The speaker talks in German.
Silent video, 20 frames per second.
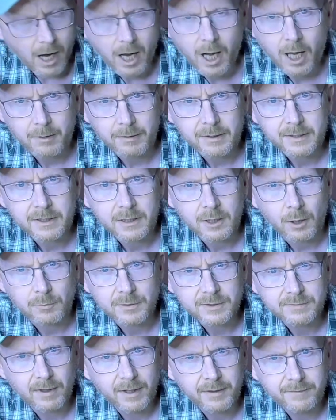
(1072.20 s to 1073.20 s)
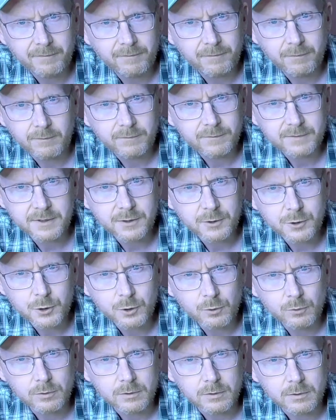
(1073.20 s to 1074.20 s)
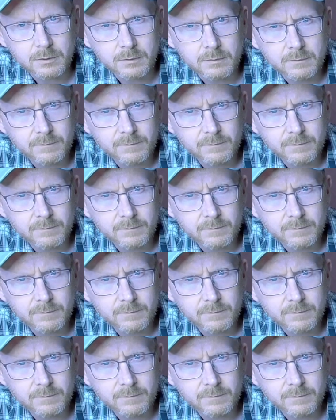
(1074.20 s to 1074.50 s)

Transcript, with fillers: Aber ich glaube, es waren 15 Stunden.